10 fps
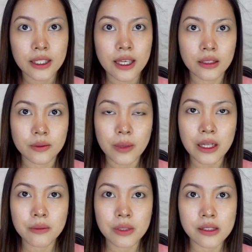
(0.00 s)
Ayan.
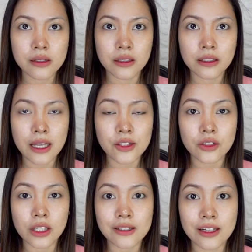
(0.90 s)
Para mas
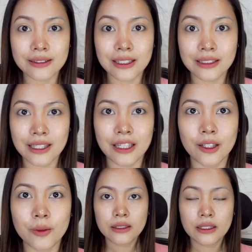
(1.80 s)
natural siyang tignan.
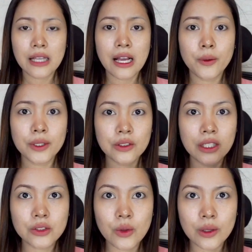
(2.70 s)
Nagagawin ko
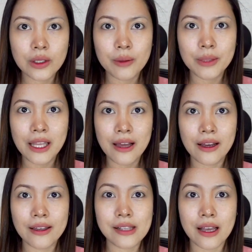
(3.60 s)
lang tong kabila,
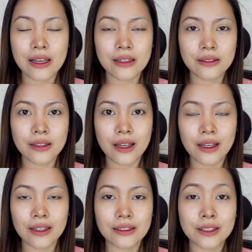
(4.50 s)
guys, ha?
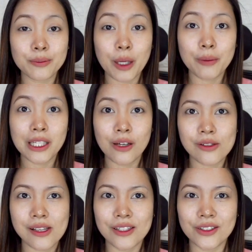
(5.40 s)
And babalik
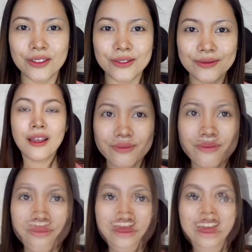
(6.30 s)
ako sa inyo.
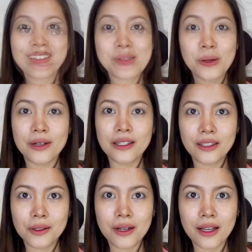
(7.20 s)
Hi, guys! So,
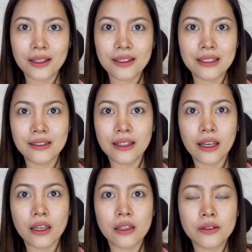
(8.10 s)
ayan na yung aking
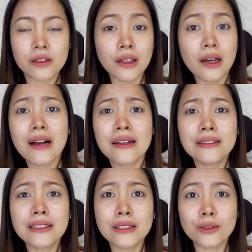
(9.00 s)
kilay. Ang
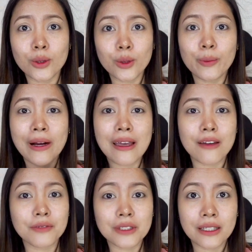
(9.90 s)
ganda nito pang
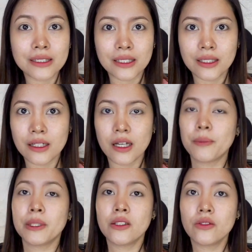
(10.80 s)
everyday
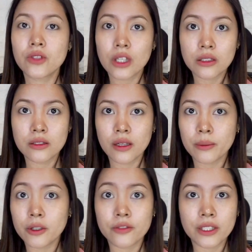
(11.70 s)
talaga. Pati yung shade niya,
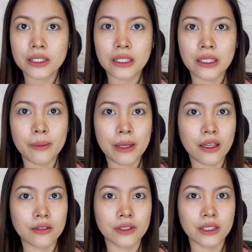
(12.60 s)
perfect talaga pang
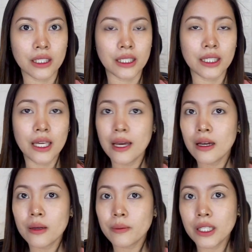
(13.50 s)
everyday.
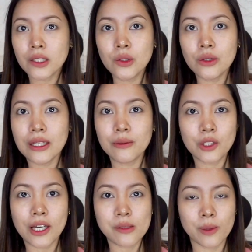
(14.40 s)
Pero, alam
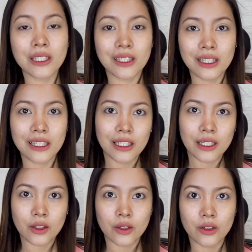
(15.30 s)
nyo guys, pag
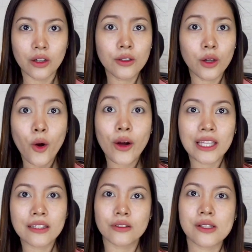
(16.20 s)
nagkikilay ako, although
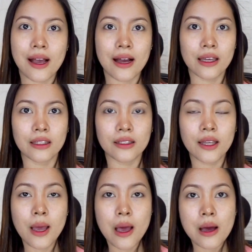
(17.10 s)
okay na to sa akin,
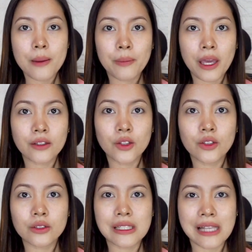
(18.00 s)

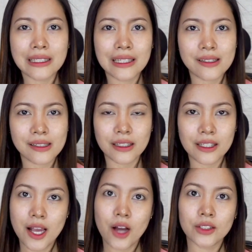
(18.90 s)
pero nasanay kasi
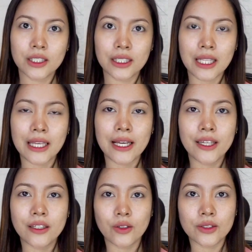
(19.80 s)
talaga ako na
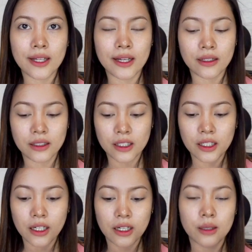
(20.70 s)
naglalagay ako ng
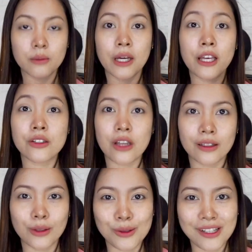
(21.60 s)
um,
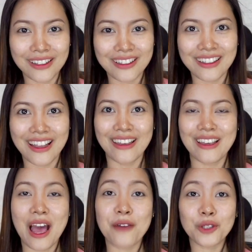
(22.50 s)
eyeshadow sa kilay
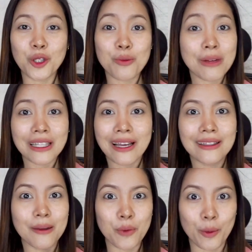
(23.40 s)
after ko
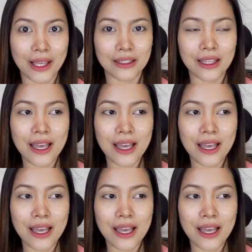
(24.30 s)
maglagay ng pomade.